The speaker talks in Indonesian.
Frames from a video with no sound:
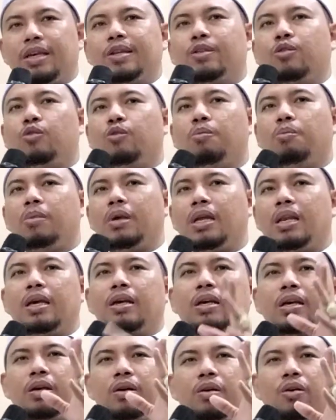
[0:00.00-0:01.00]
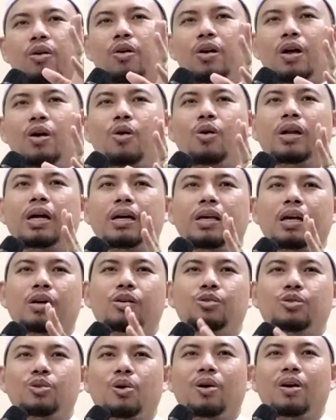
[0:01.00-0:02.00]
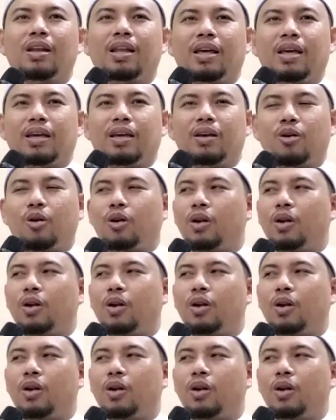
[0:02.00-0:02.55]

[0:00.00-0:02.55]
itu milik orang-orang yang soleh.